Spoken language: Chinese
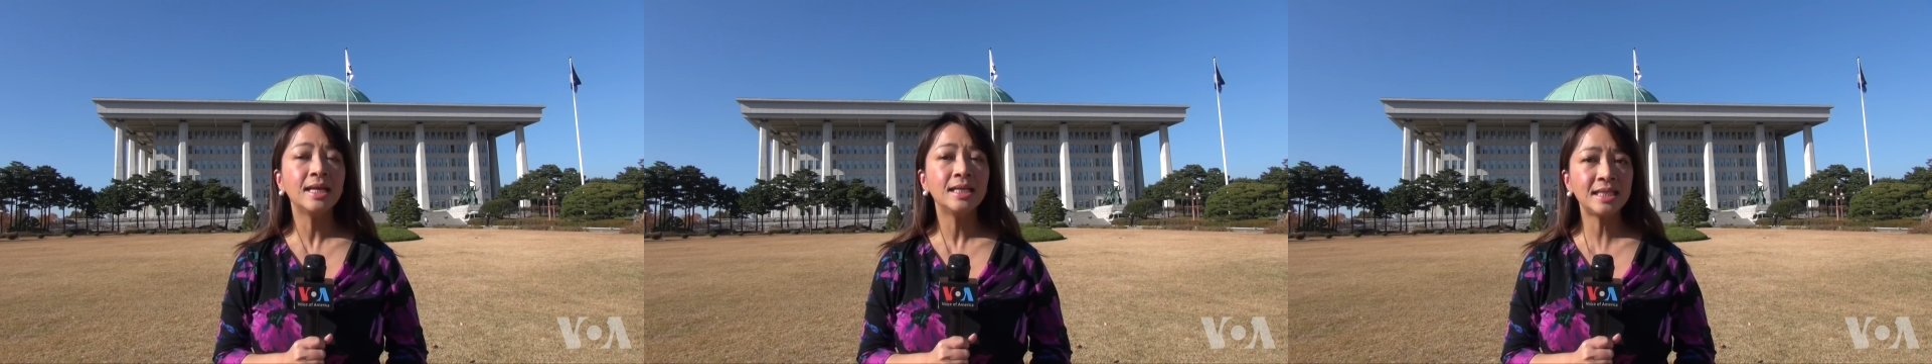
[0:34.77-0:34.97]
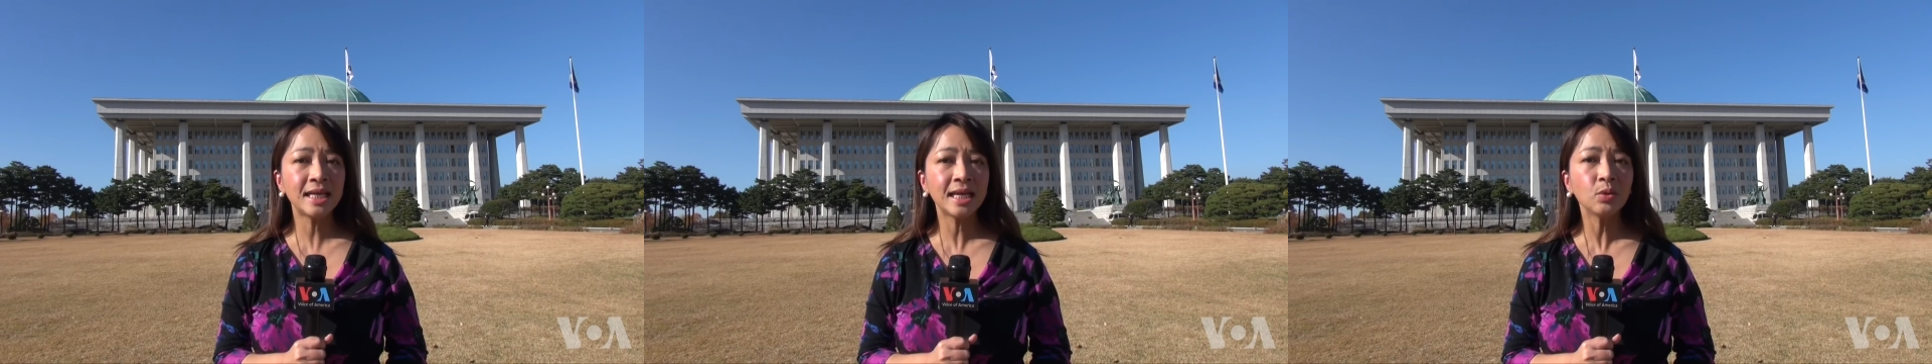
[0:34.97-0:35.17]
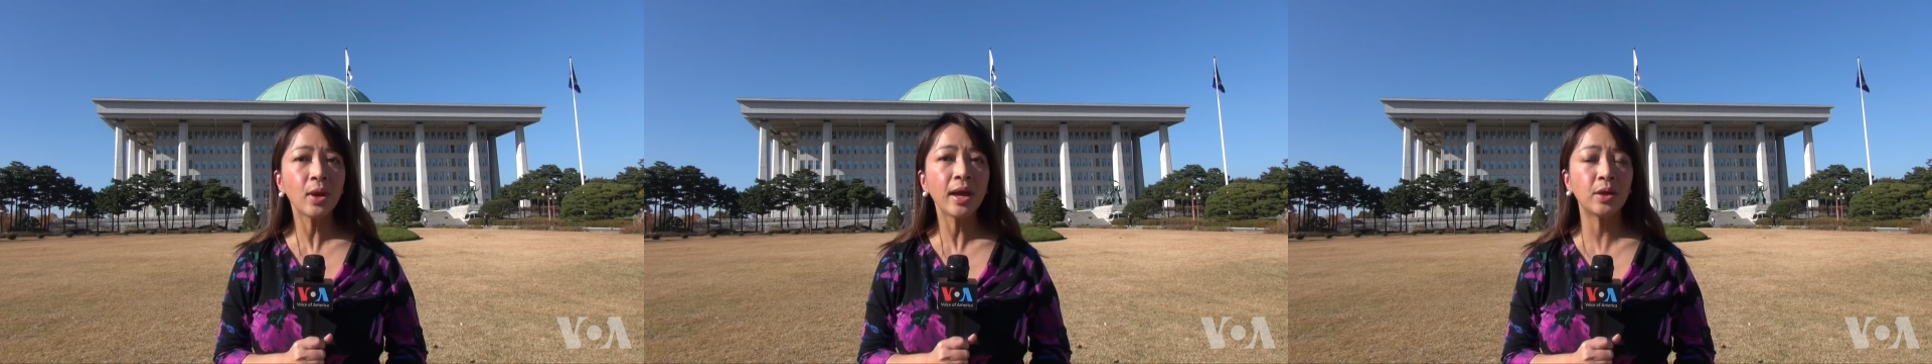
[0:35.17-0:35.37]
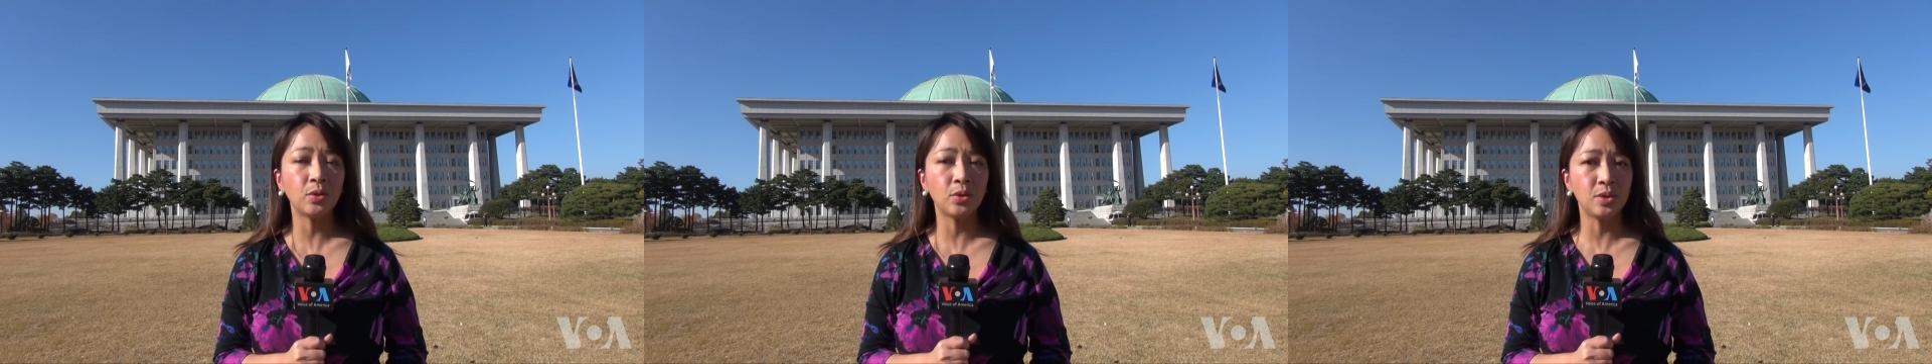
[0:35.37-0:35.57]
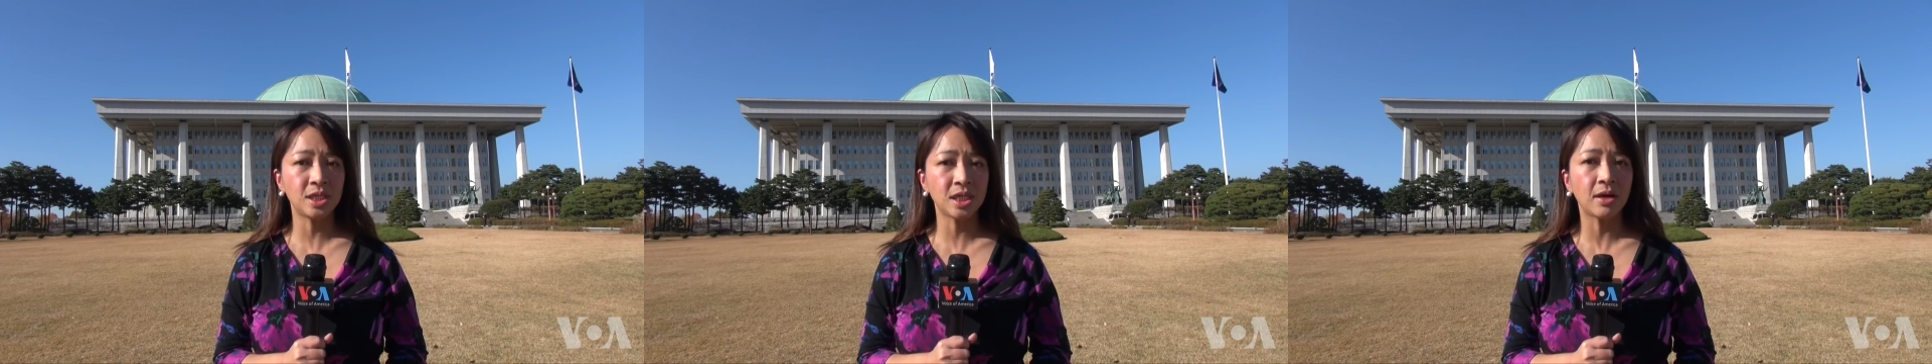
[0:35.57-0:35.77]
切断
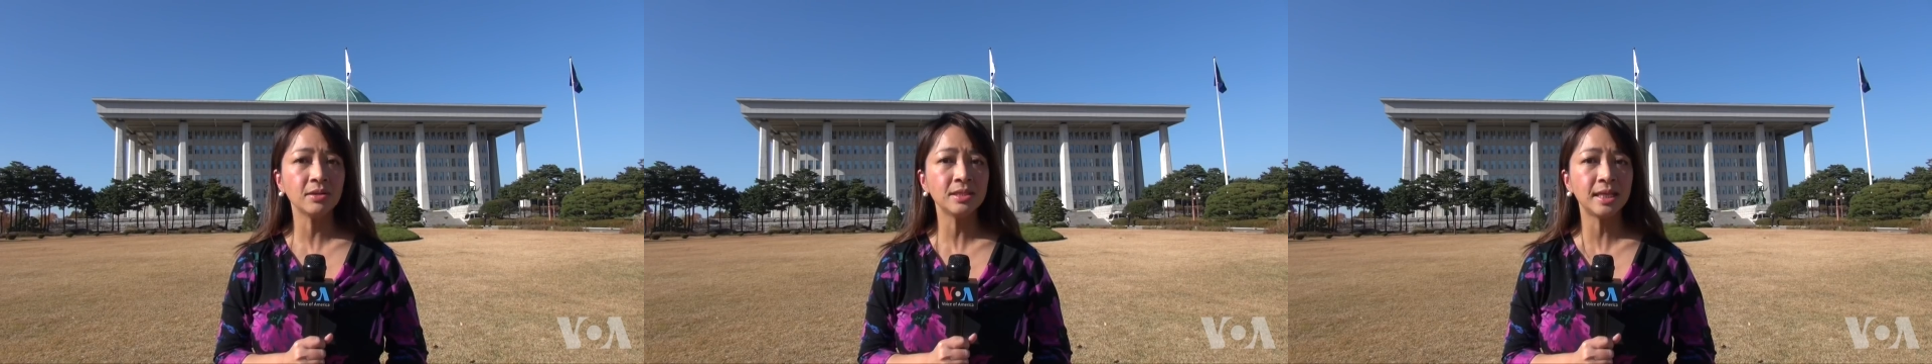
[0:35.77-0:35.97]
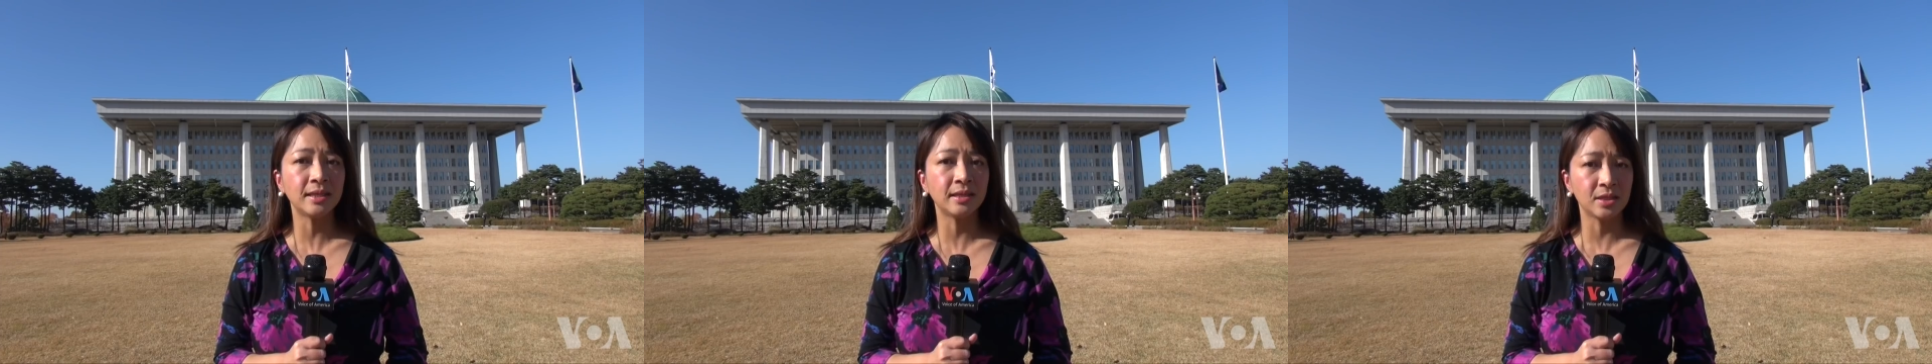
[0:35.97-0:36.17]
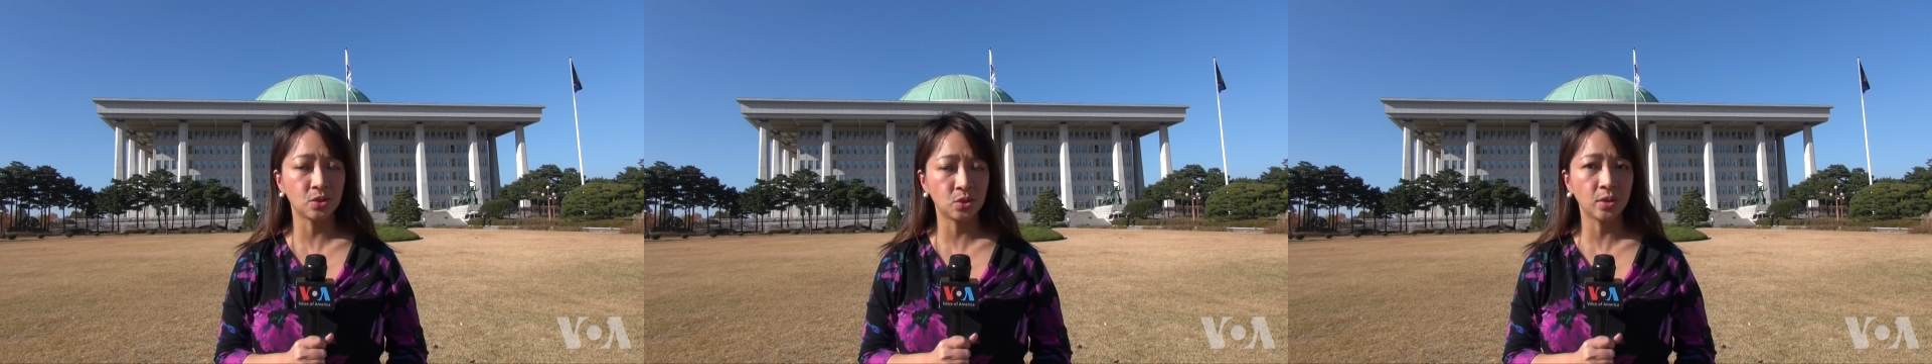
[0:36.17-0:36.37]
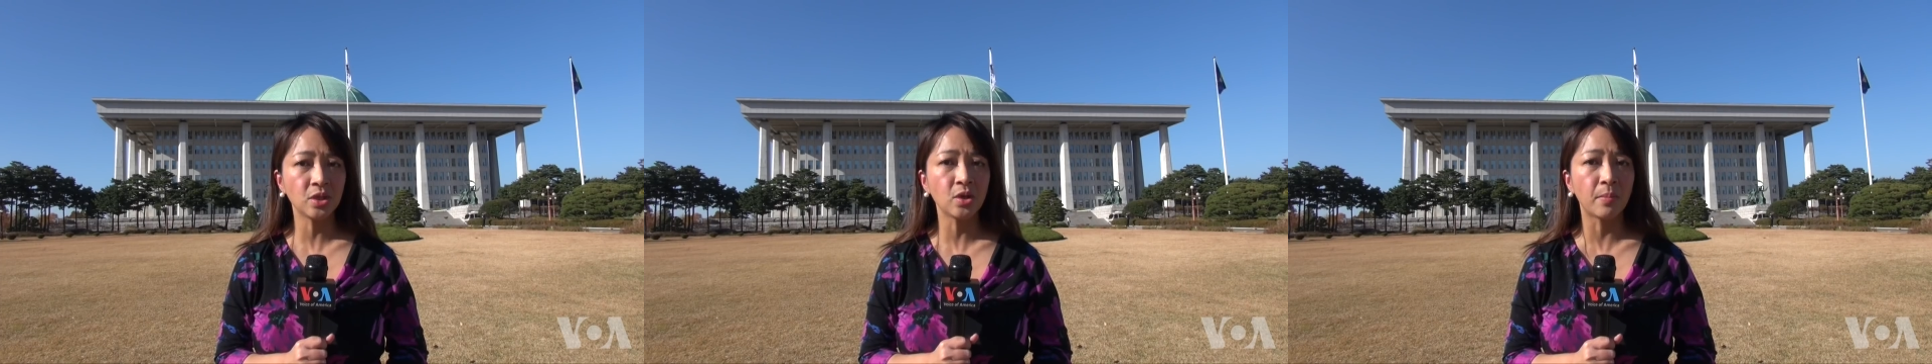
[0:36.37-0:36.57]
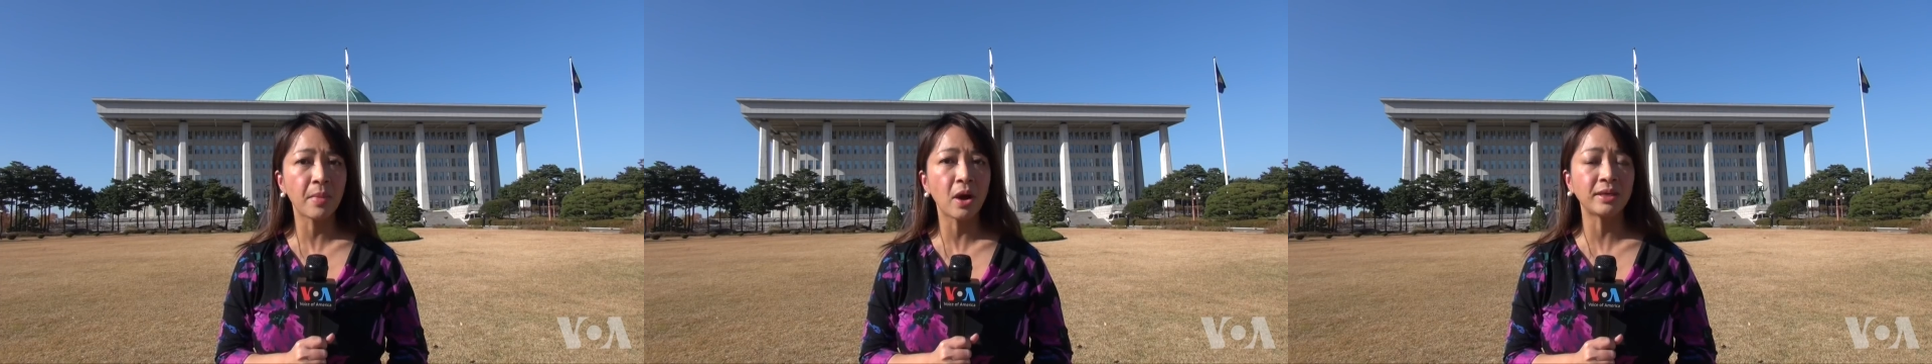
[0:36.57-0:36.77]
与朝鲜的所
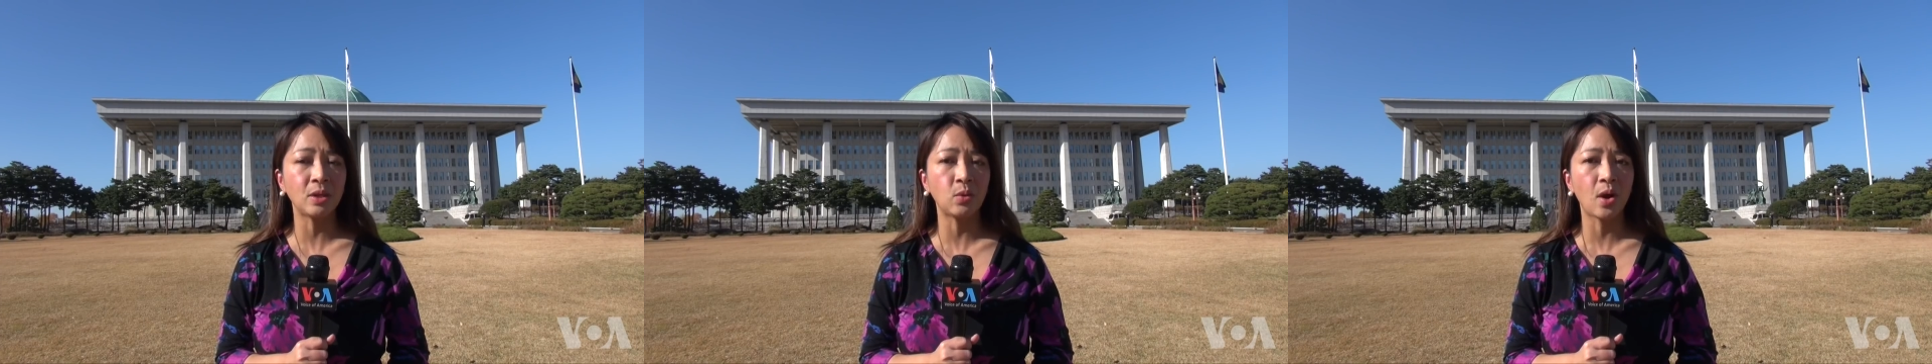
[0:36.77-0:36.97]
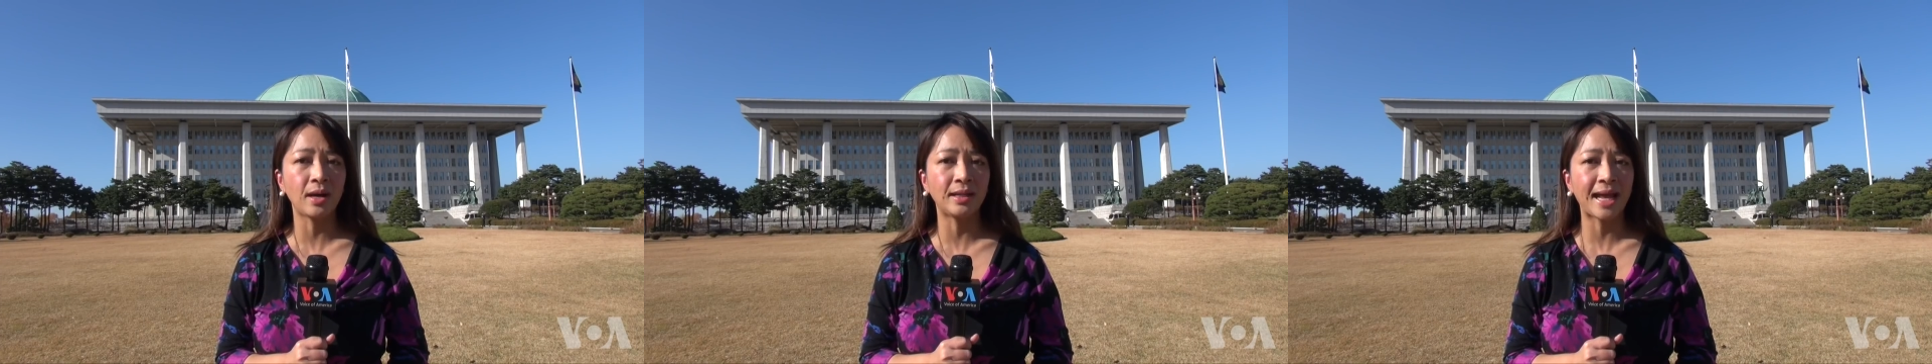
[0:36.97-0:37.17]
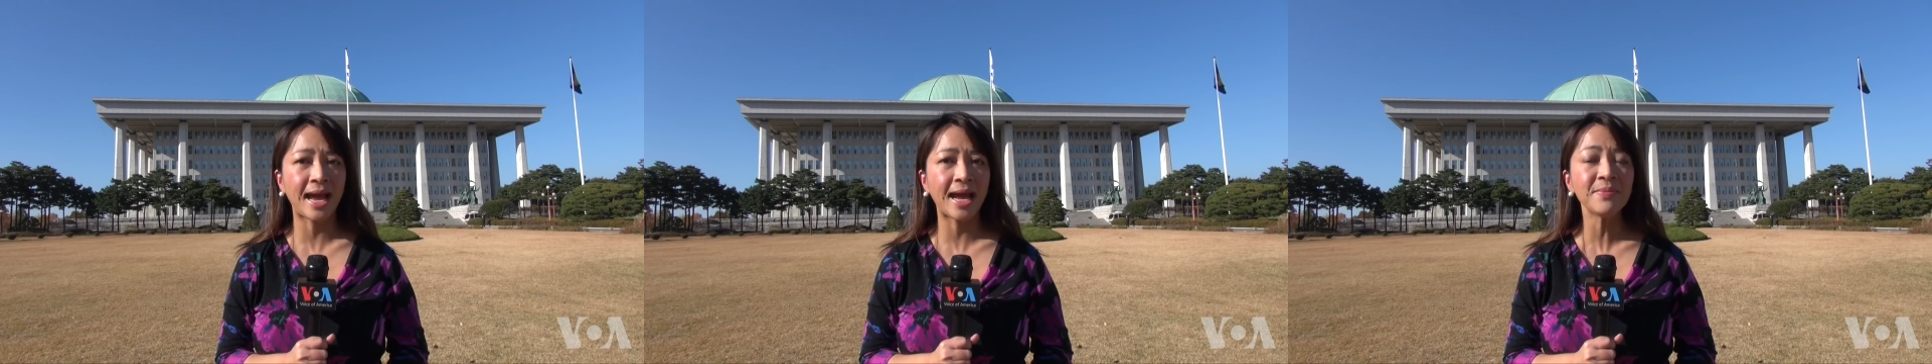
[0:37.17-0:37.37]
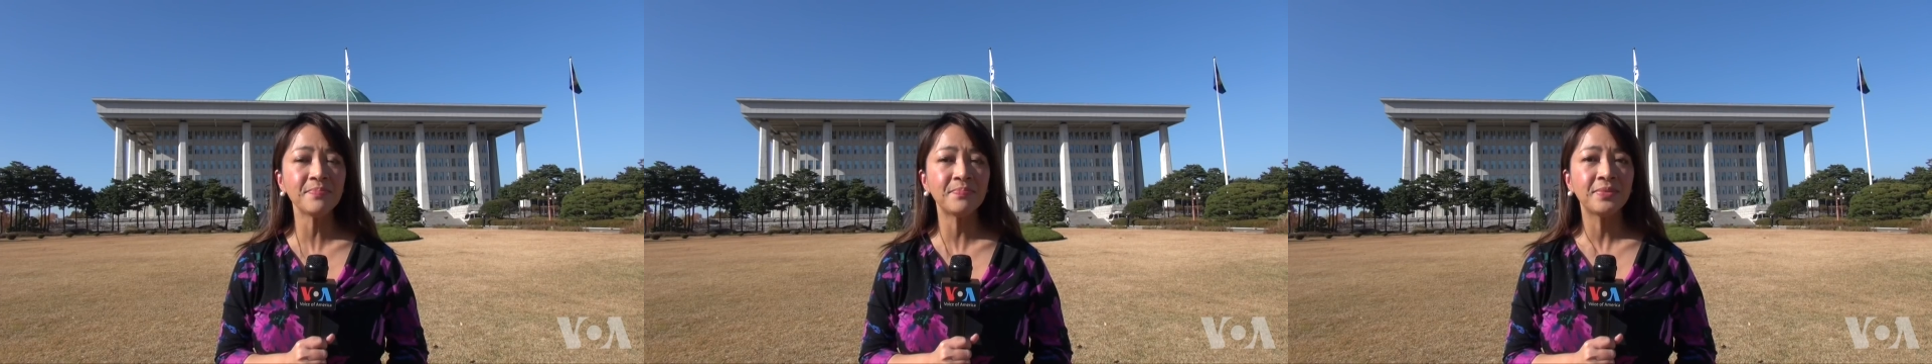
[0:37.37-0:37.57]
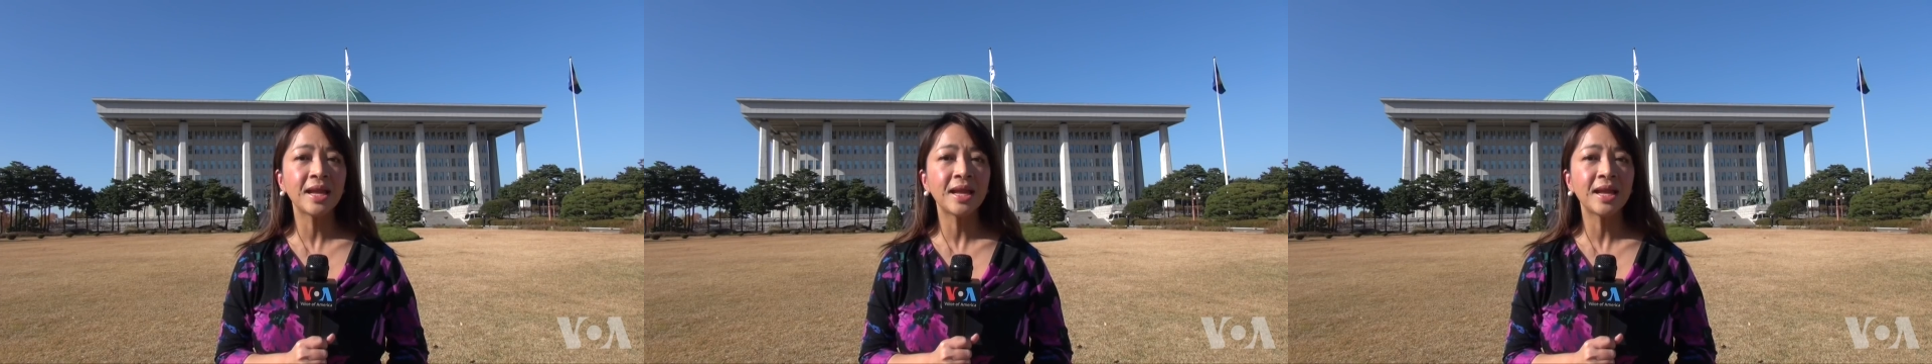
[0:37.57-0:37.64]
有贸易往来。